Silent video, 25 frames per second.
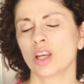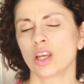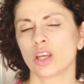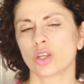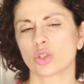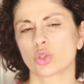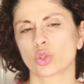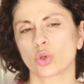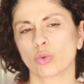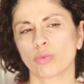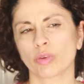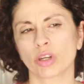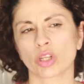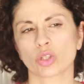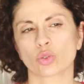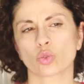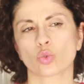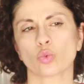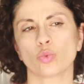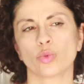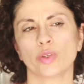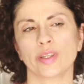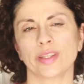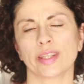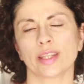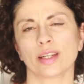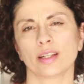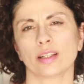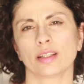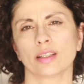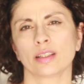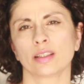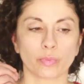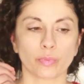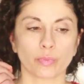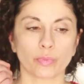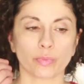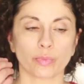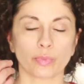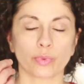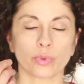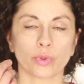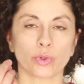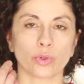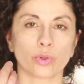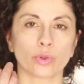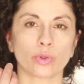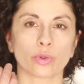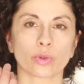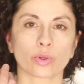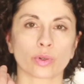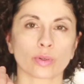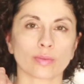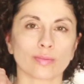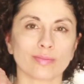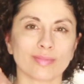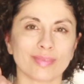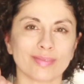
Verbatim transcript: sobre su vida, por